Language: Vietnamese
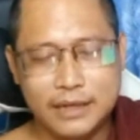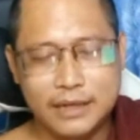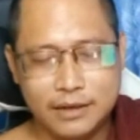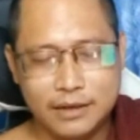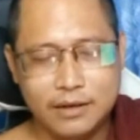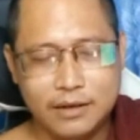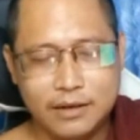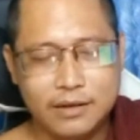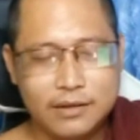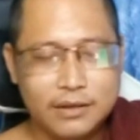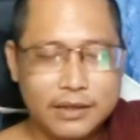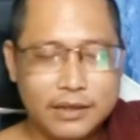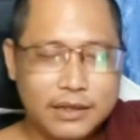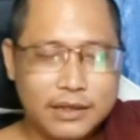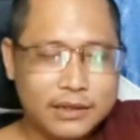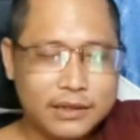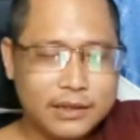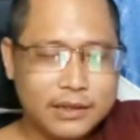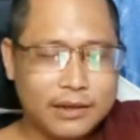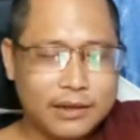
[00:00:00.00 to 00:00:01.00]
này nọ
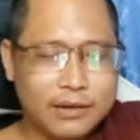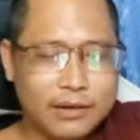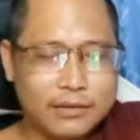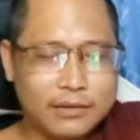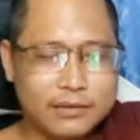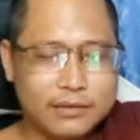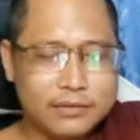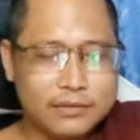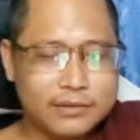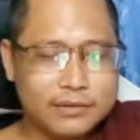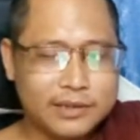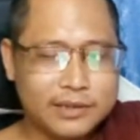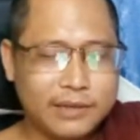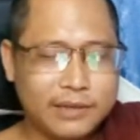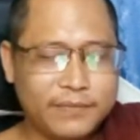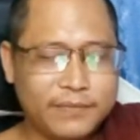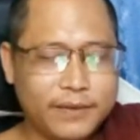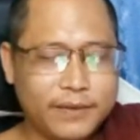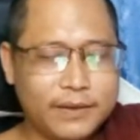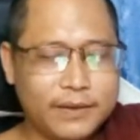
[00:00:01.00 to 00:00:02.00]
thì uh,
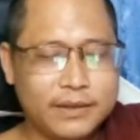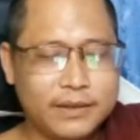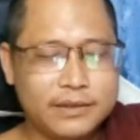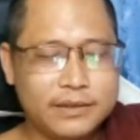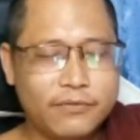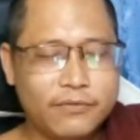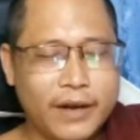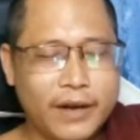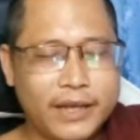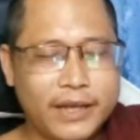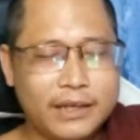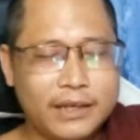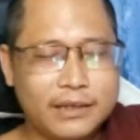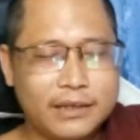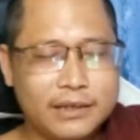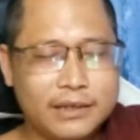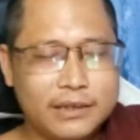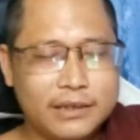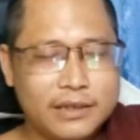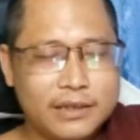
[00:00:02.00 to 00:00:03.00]
chính vì như vậy
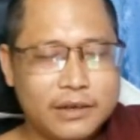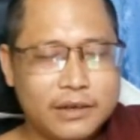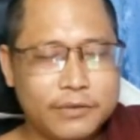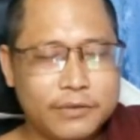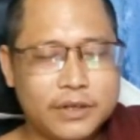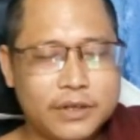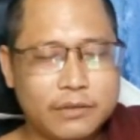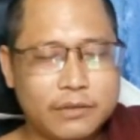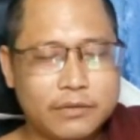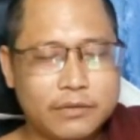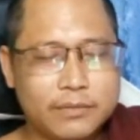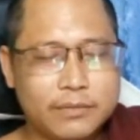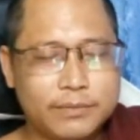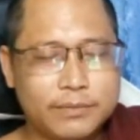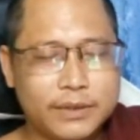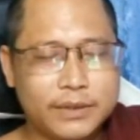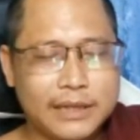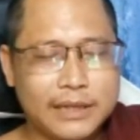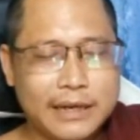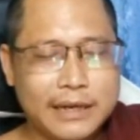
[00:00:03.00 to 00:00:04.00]
cái cuộc sống của
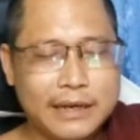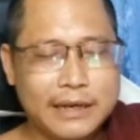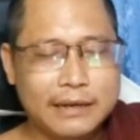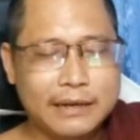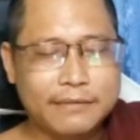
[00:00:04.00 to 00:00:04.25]
mình mình cài